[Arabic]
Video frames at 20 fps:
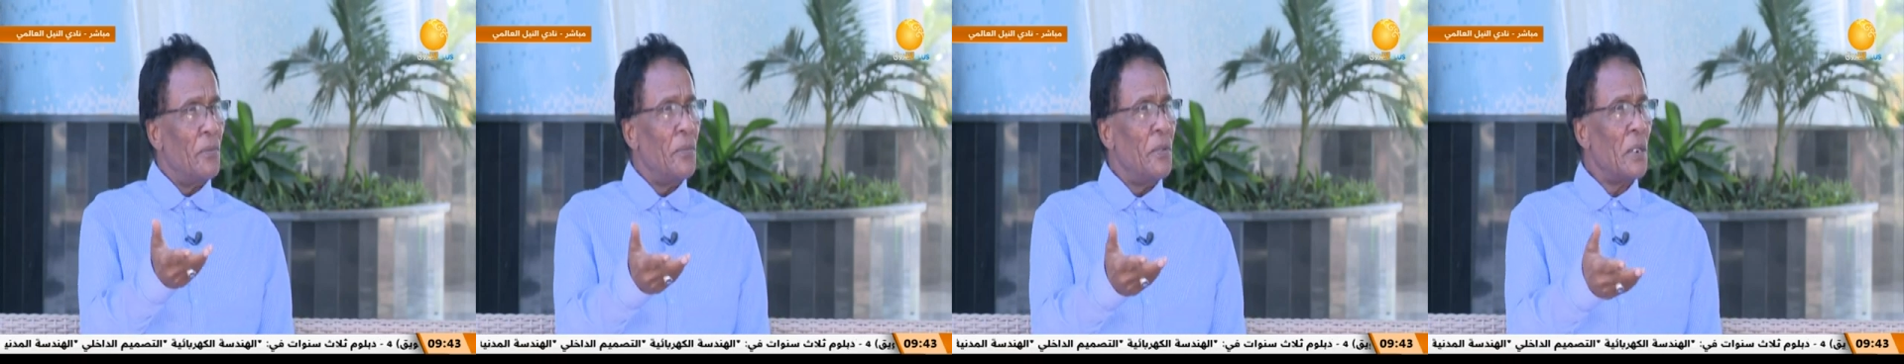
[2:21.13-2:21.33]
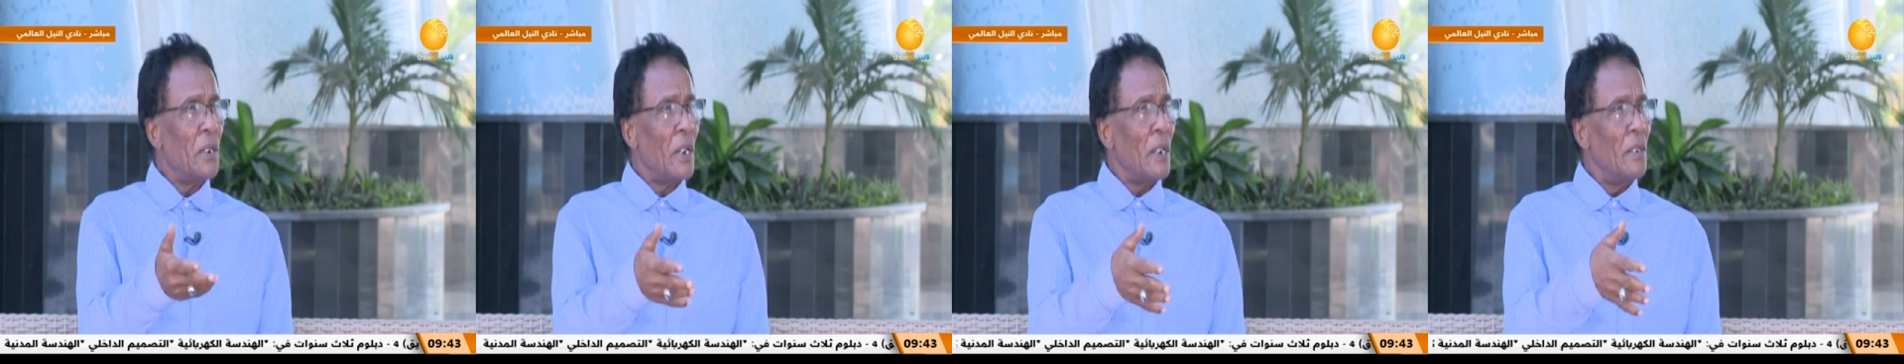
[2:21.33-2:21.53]

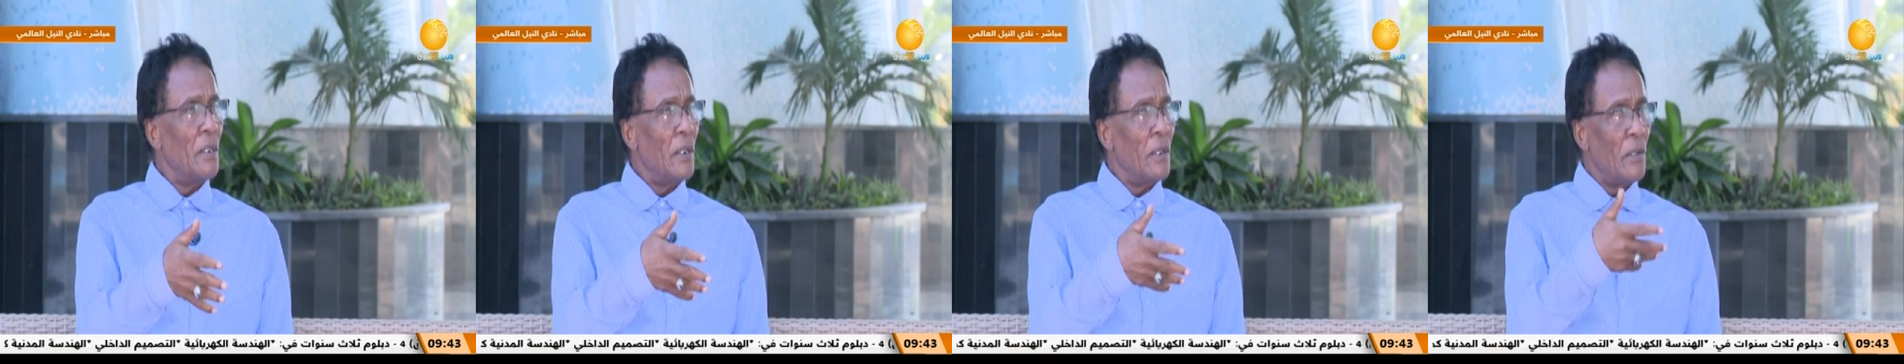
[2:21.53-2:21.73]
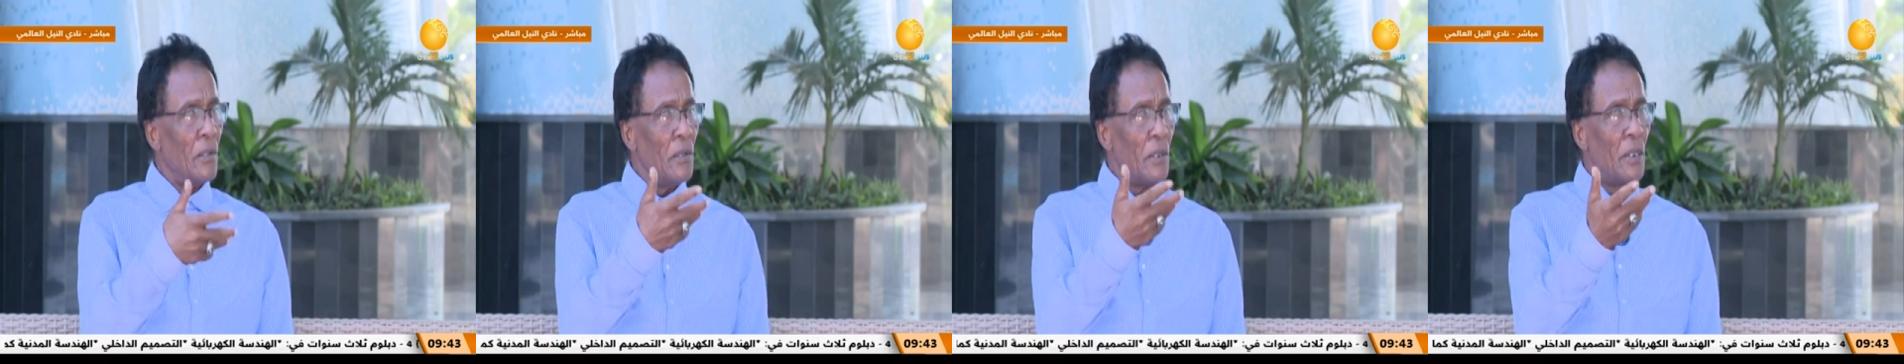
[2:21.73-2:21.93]
الفرق
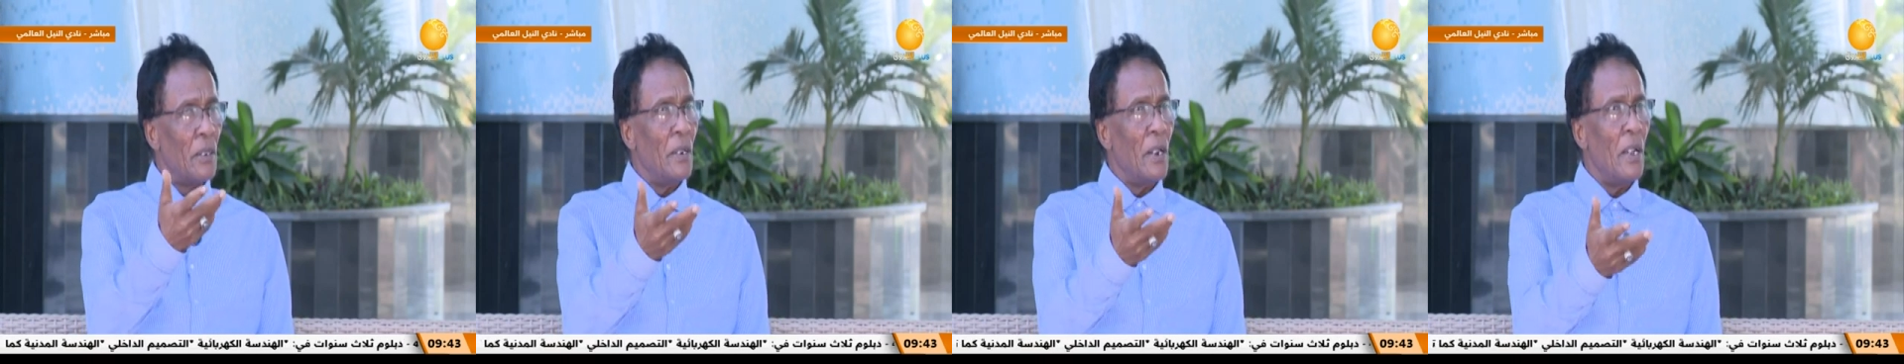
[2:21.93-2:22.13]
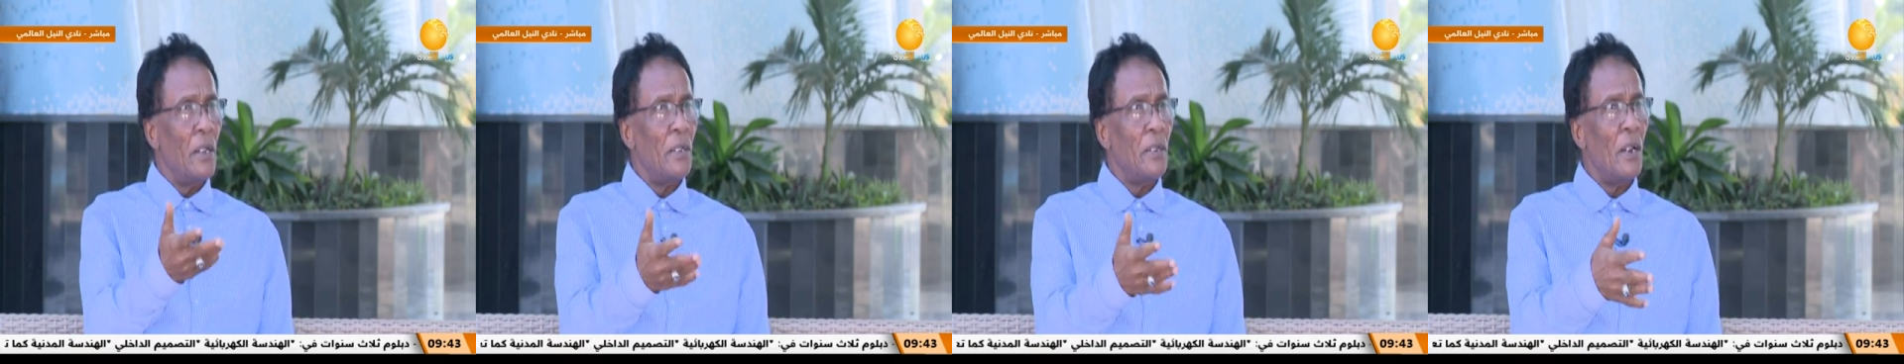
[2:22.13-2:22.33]

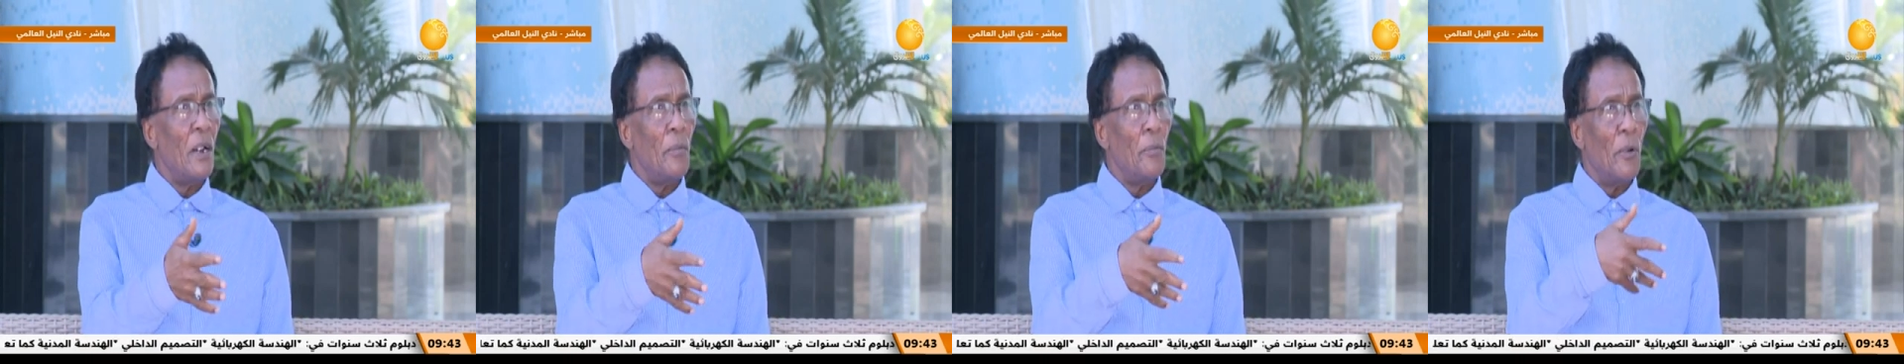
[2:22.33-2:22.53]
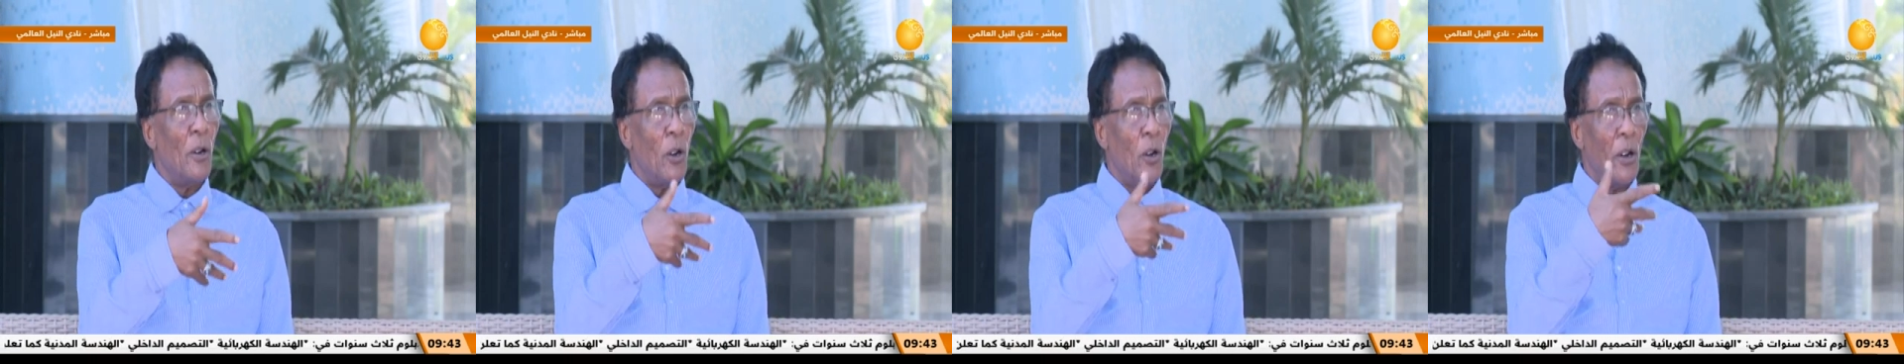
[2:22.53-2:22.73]

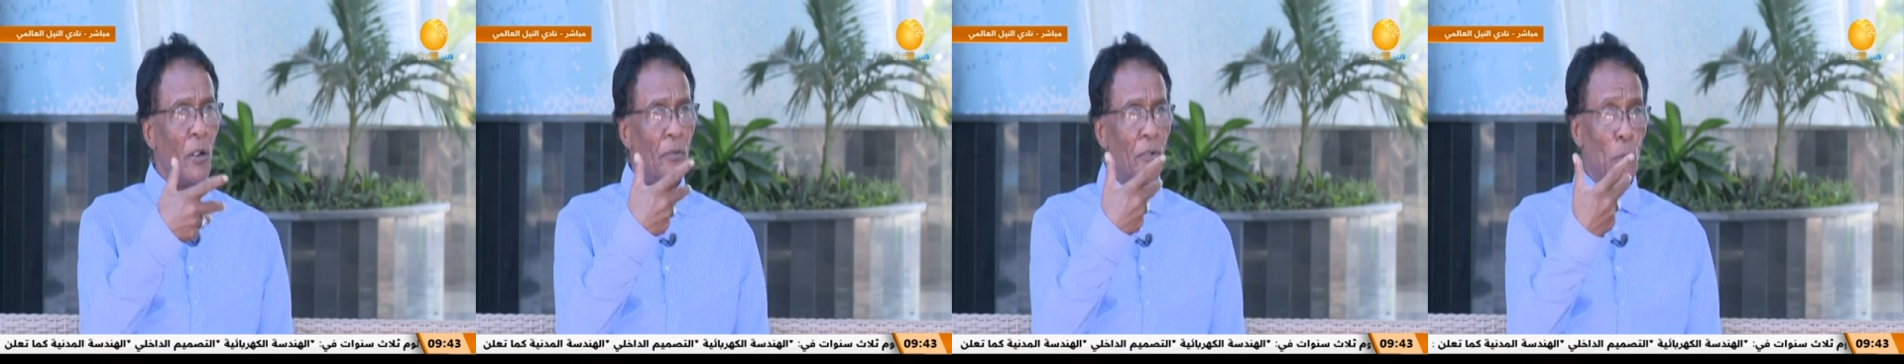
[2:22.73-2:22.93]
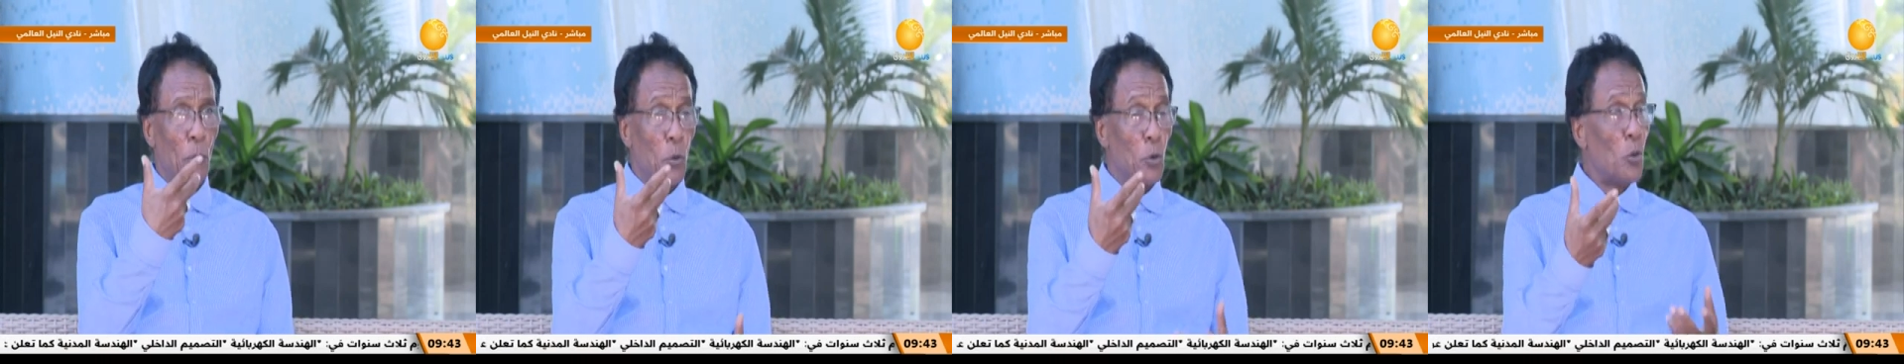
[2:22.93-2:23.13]
الغنائيه
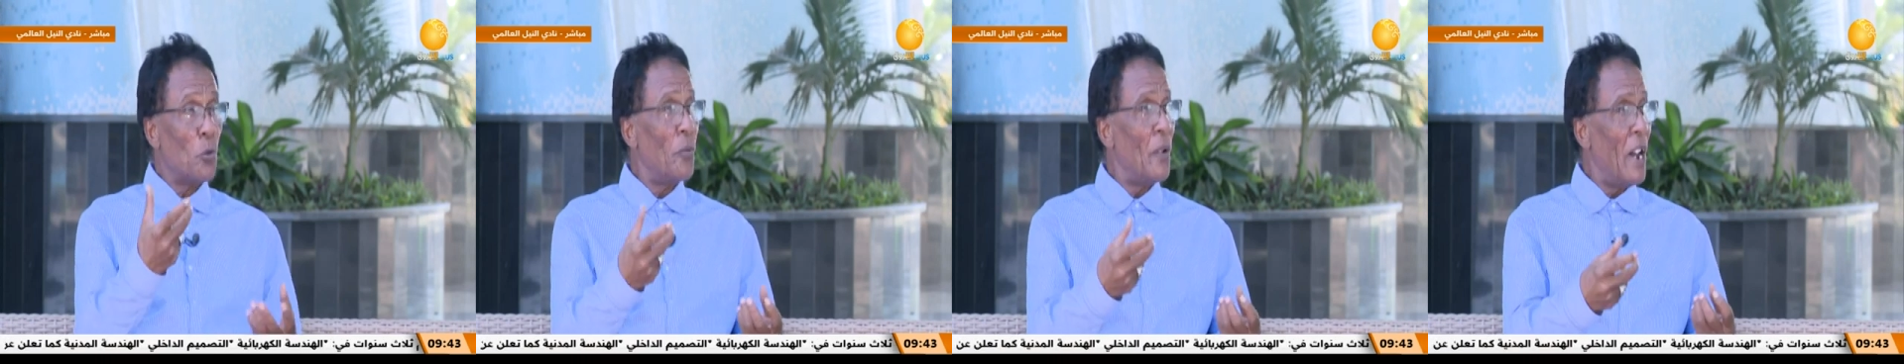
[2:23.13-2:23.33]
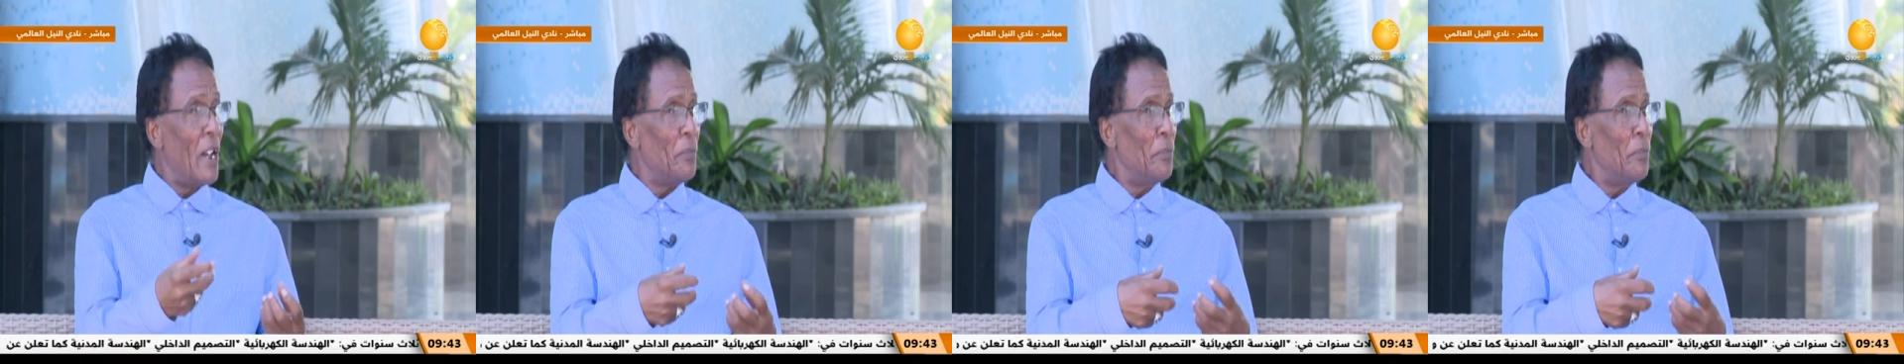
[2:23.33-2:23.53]
في
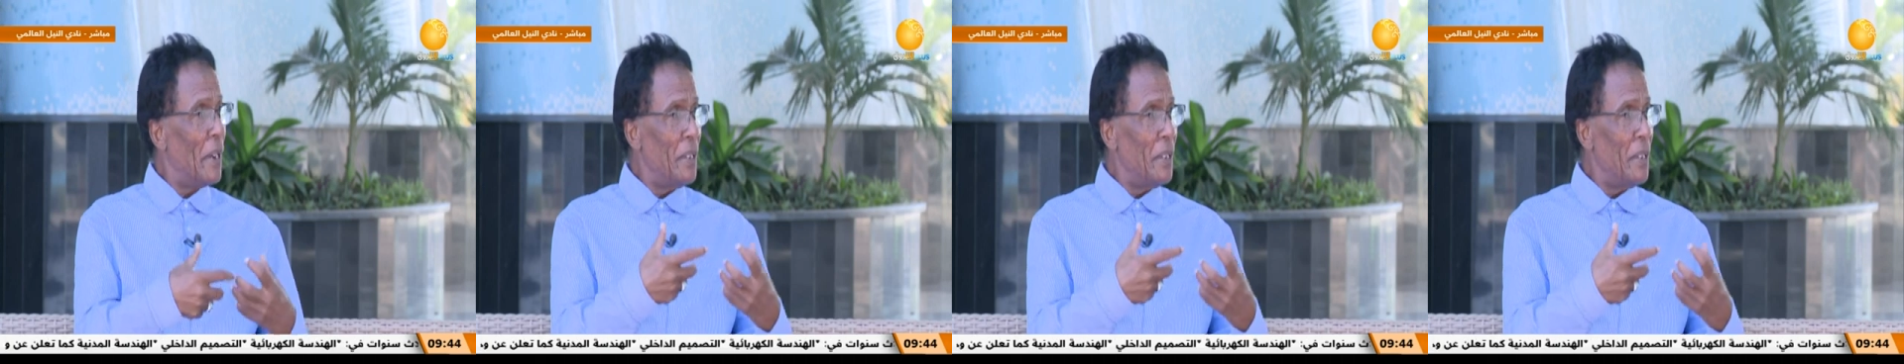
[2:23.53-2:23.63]
البروفات